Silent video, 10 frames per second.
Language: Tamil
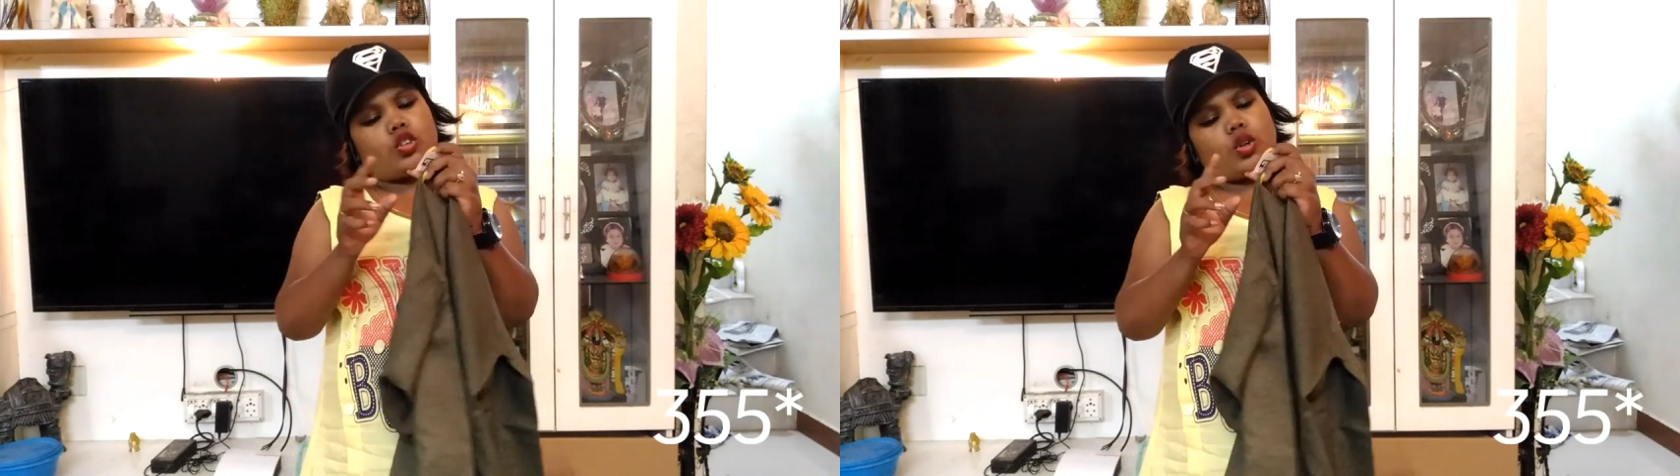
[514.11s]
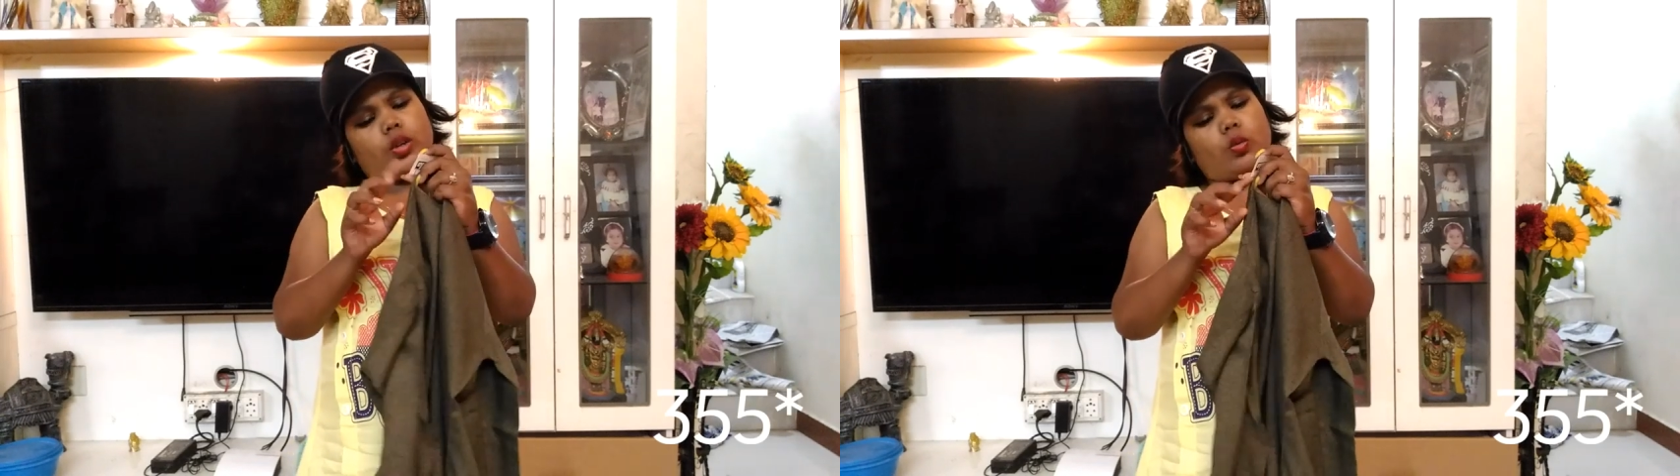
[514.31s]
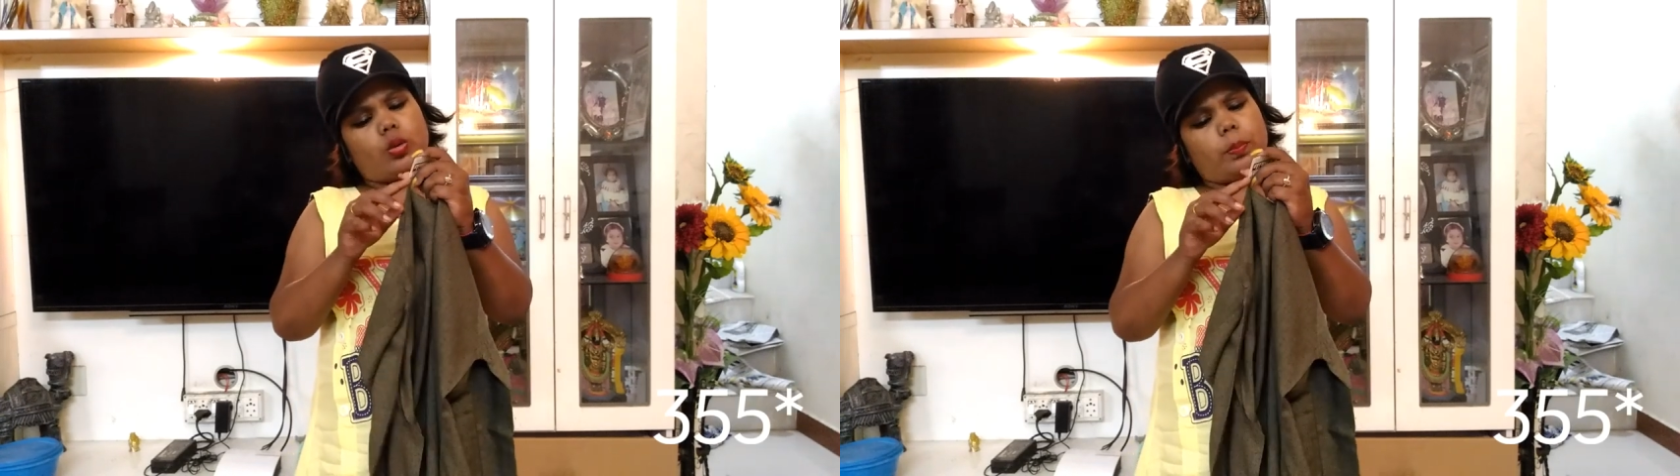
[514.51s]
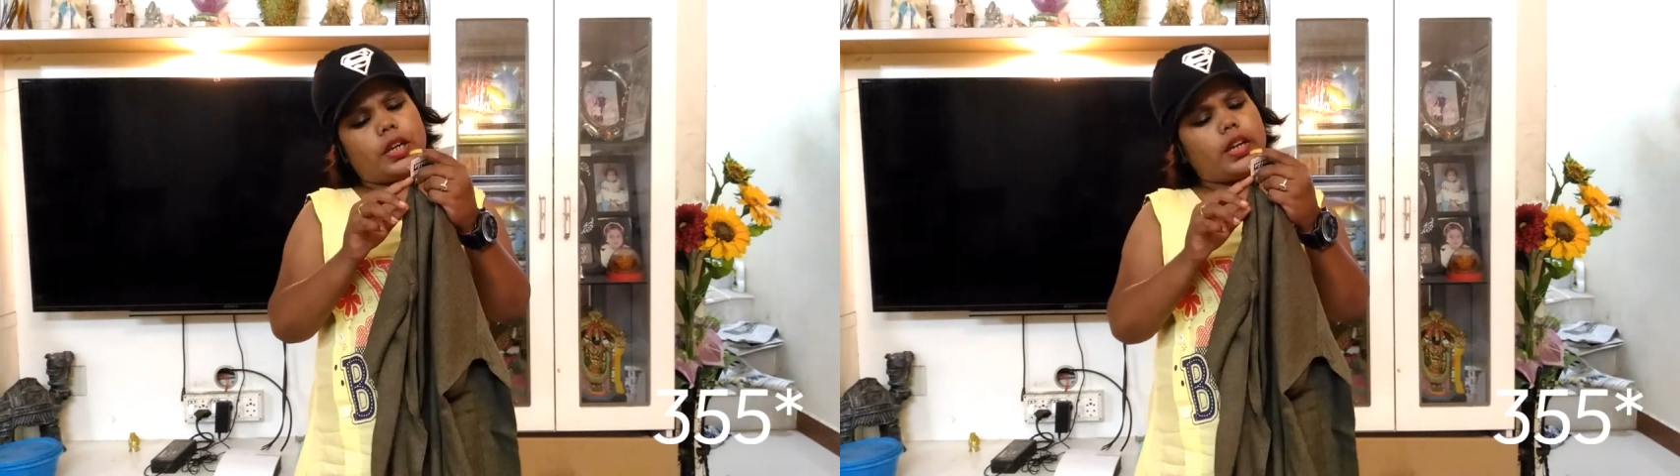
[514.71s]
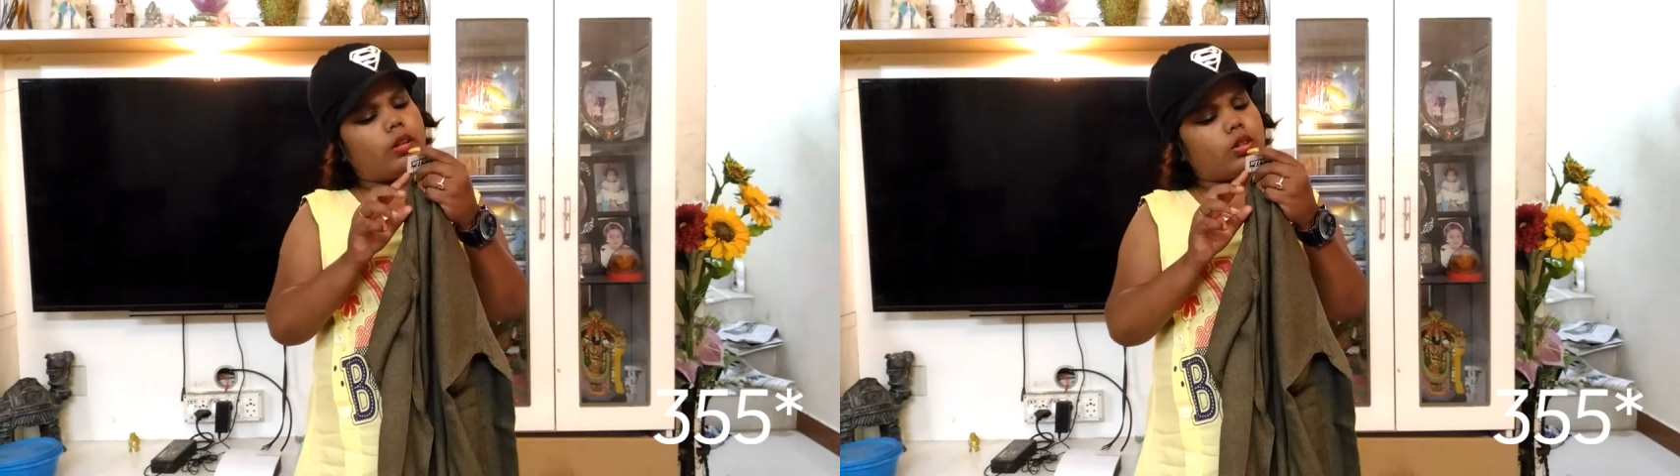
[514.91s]
ஸோ இது ஒன்றும்
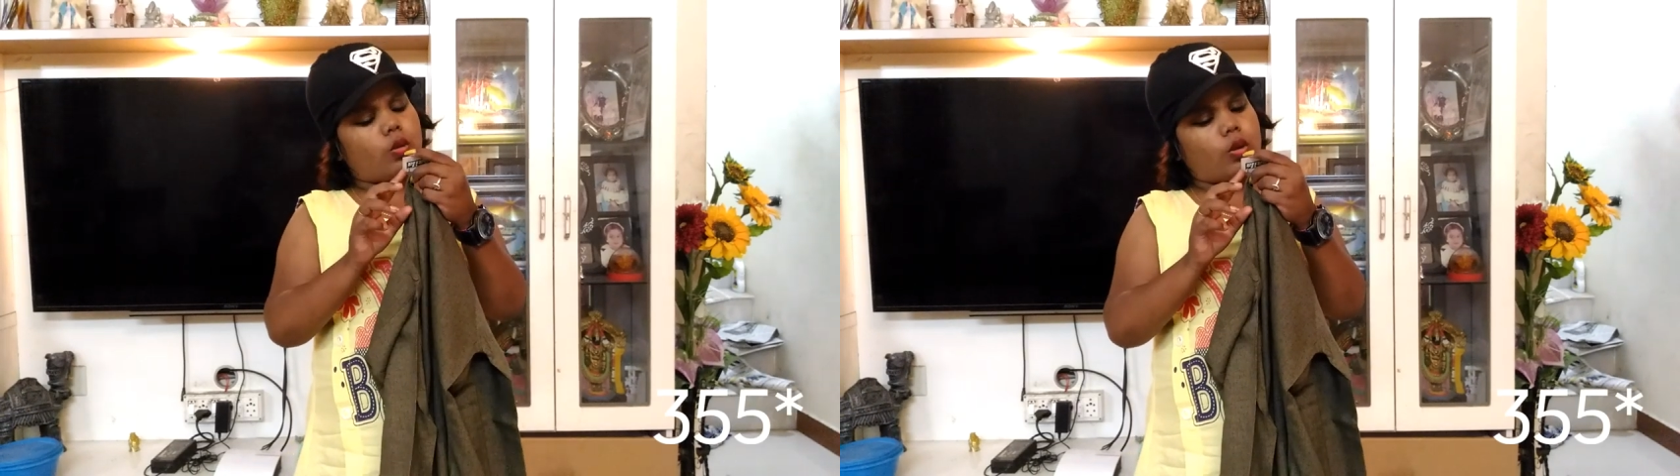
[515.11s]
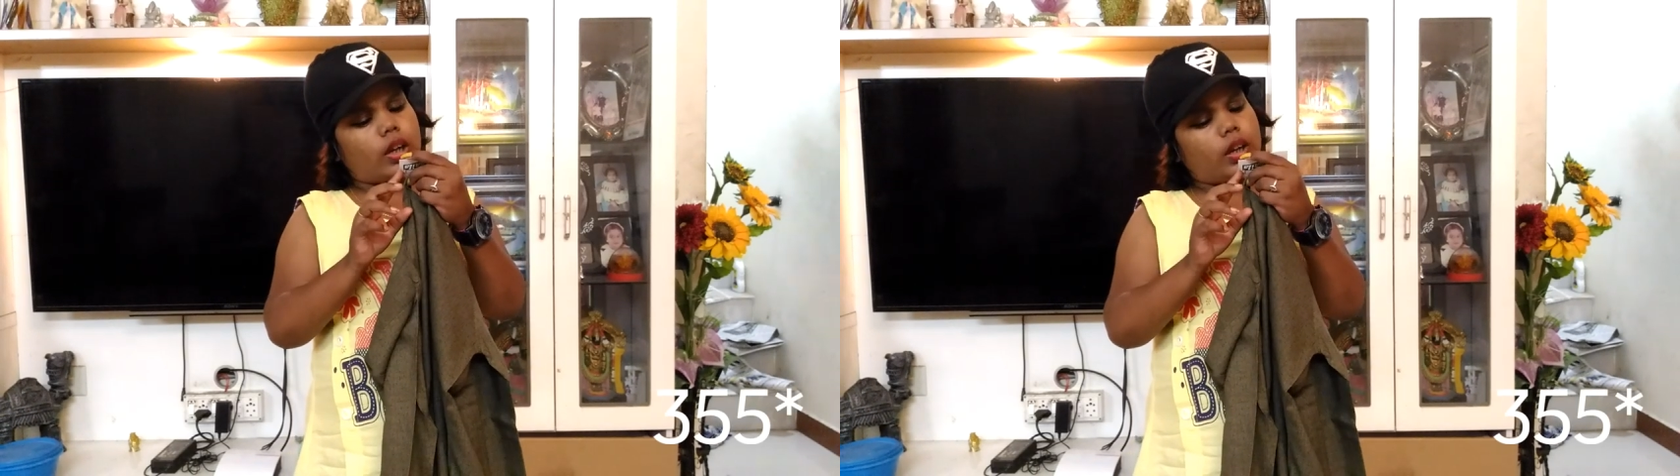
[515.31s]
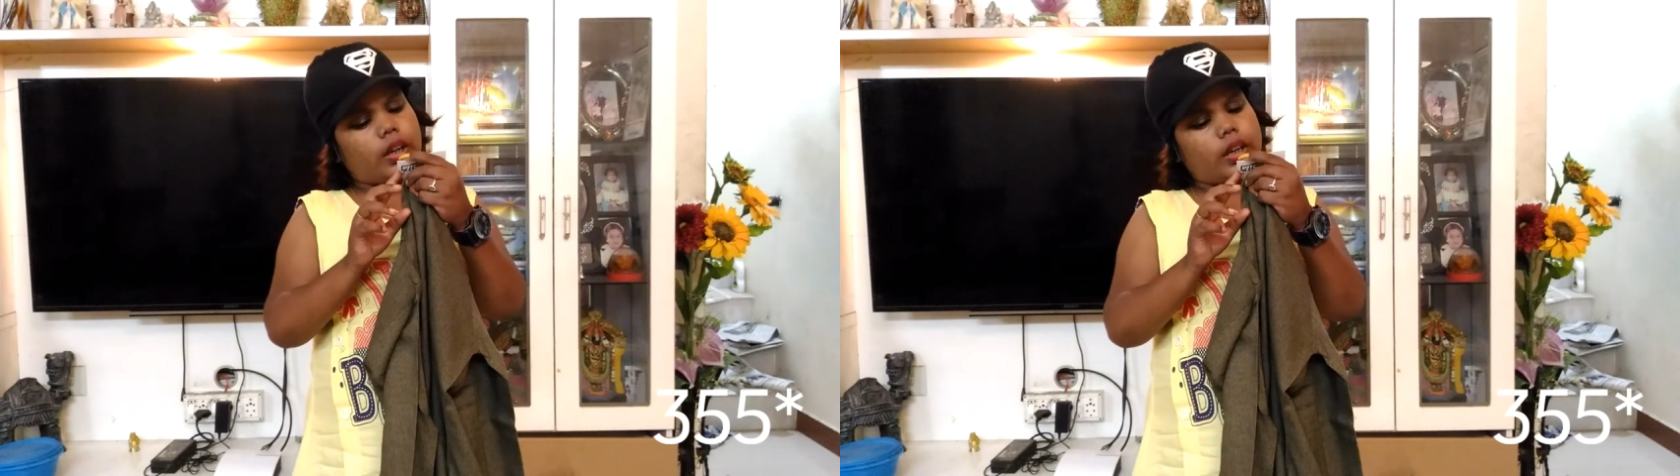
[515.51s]
பெரிய டிஸ்கவுண்ட்லாம்